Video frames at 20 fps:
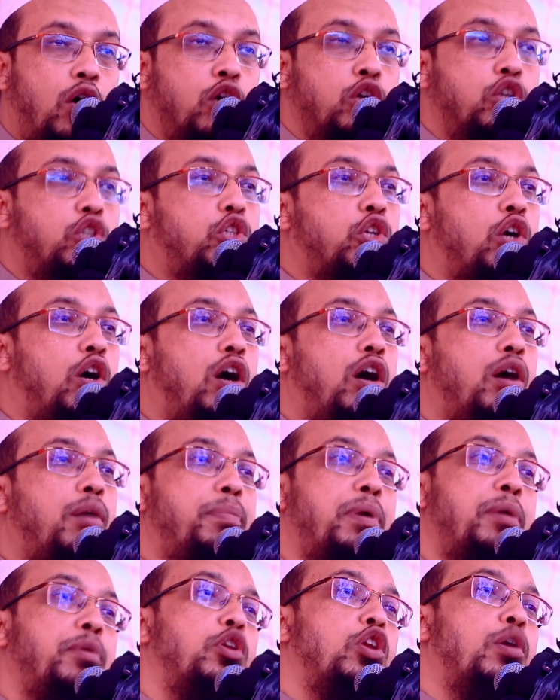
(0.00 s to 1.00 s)
অংশ
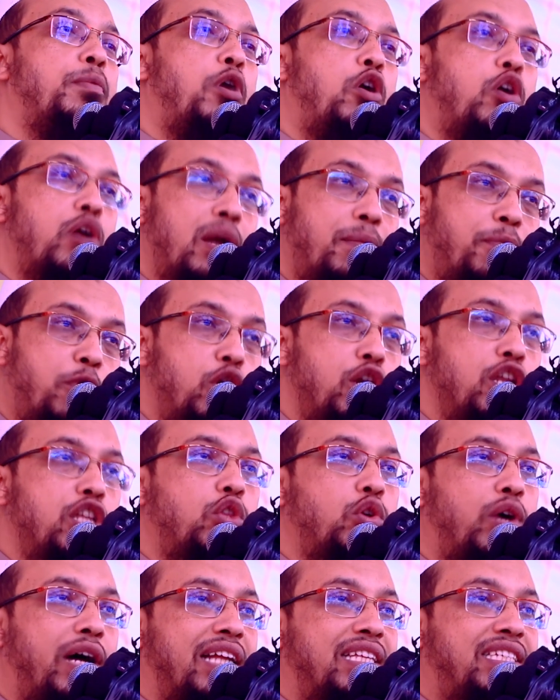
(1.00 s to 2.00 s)
বিভিন্ন বর্ণায়
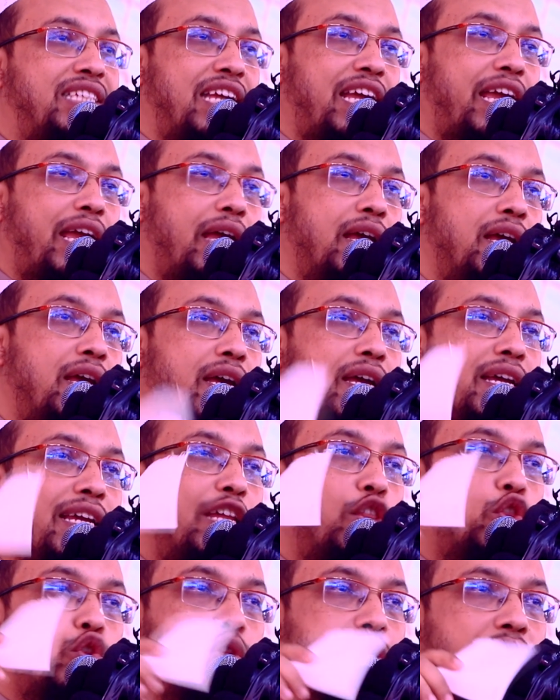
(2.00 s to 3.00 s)
বর্ণিত আছে
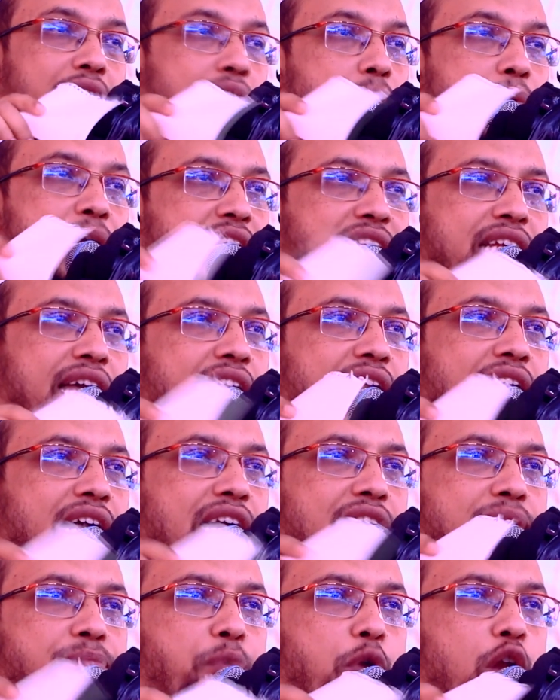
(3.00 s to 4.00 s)
কিন্তু তারাবির চার
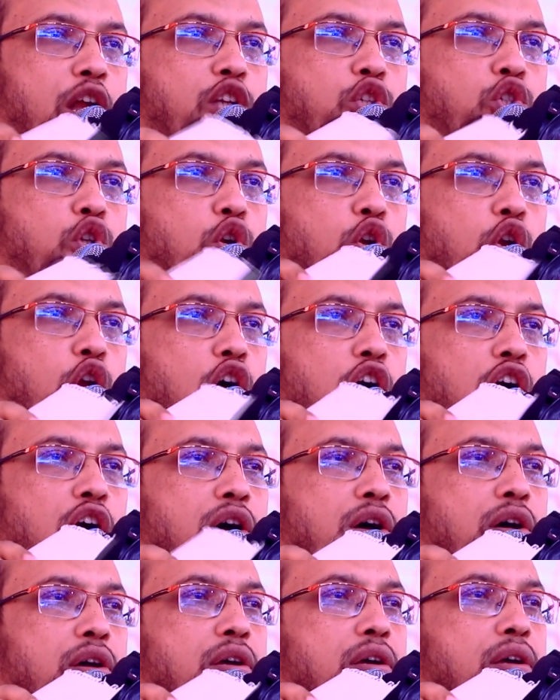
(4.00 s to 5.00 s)
রাকাত পড়ার জন্য
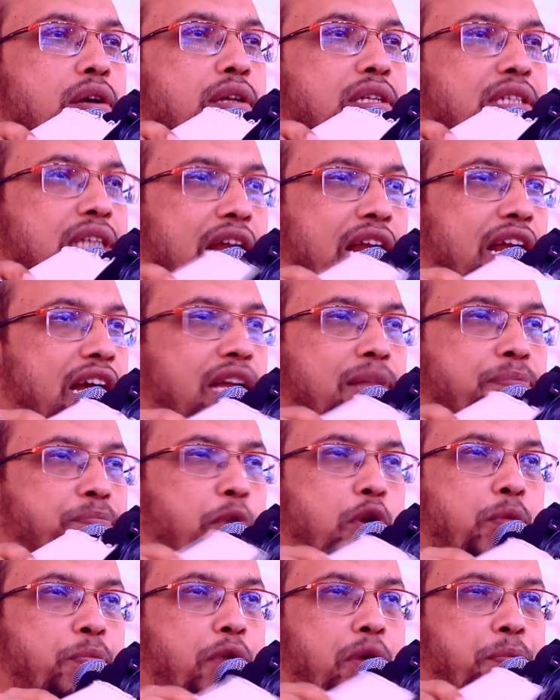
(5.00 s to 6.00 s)
চার রাকাত
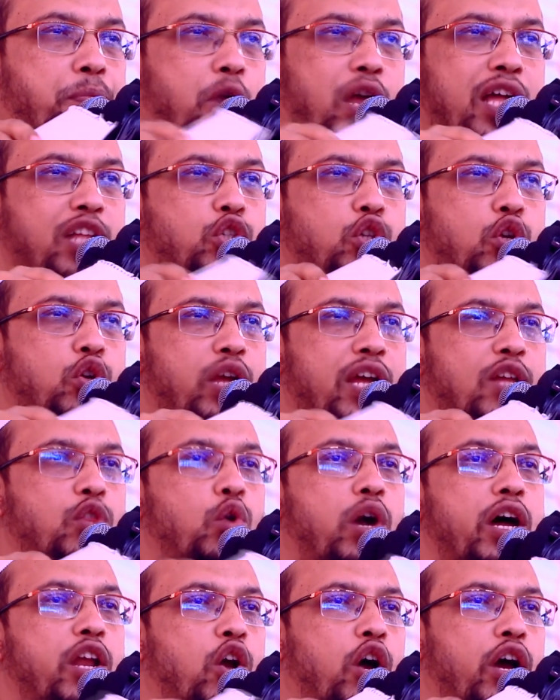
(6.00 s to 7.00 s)
পরপর পড়ার জন্য এই
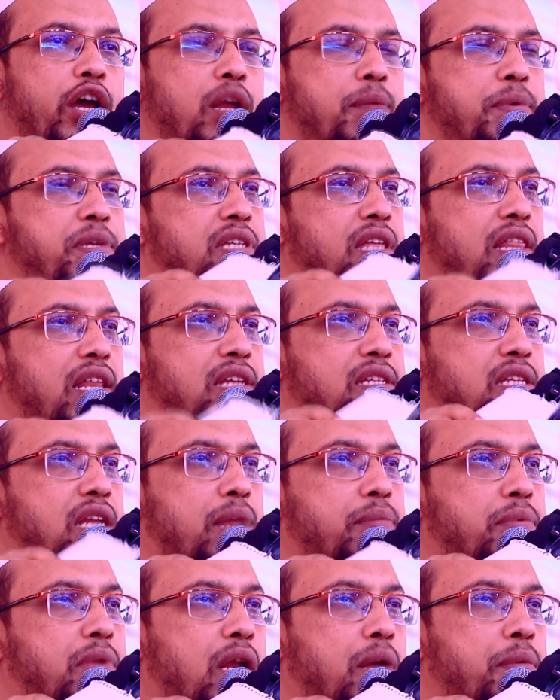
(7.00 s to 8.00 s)
দোয়া নয় নবী সাল্লাহ
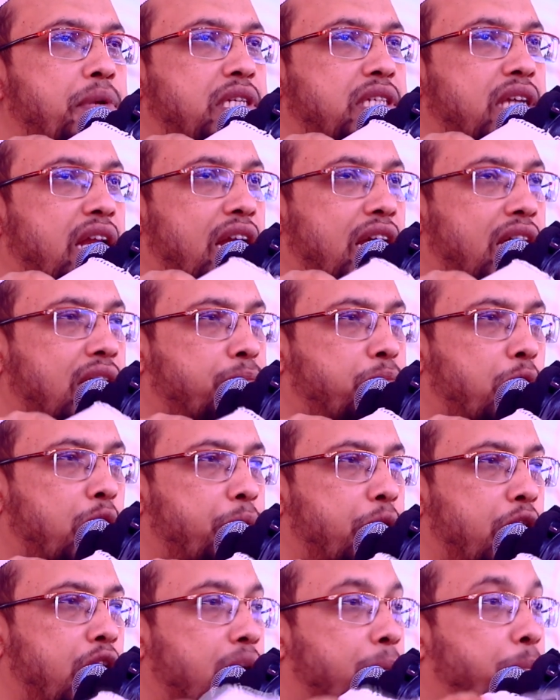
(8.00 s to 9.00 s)
সাল্লাম তারা চার রাকাত
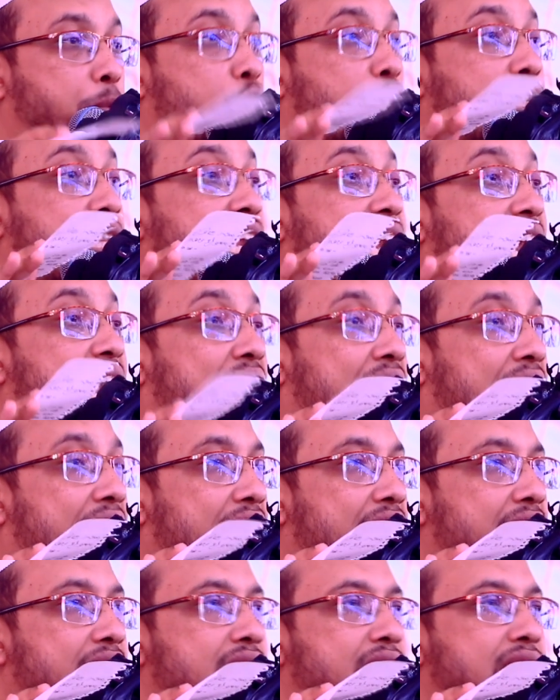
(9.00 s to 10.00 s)
পরপর এটা পড়তেন না
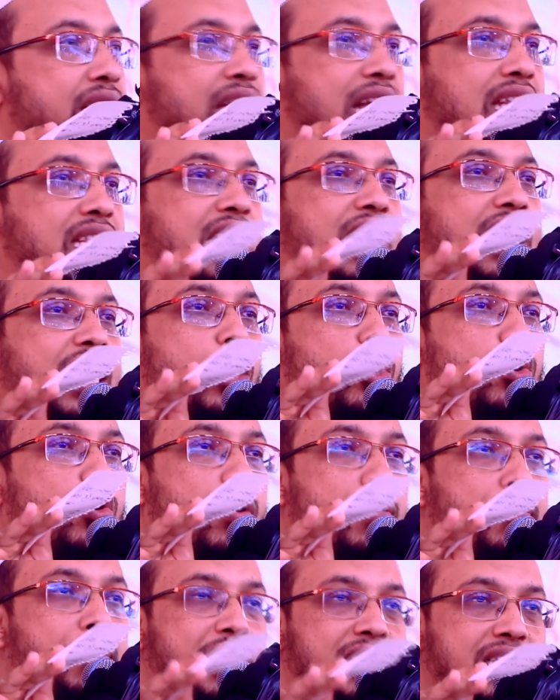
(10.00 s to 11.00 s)
তার থেকে
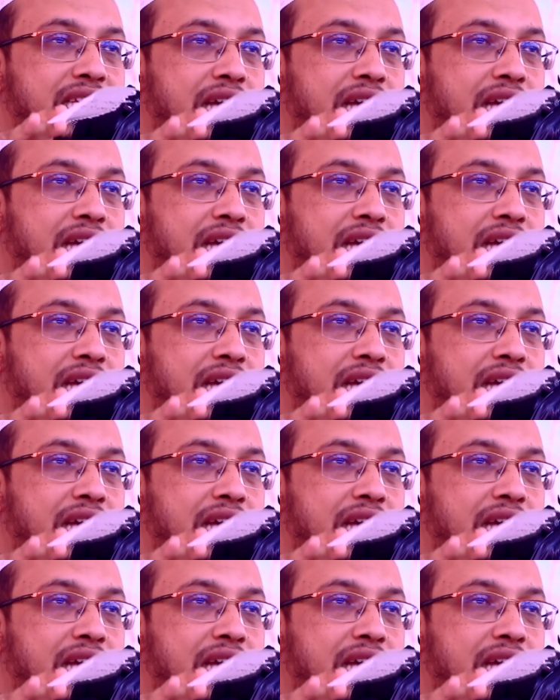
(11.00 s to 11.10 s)
এরকম বা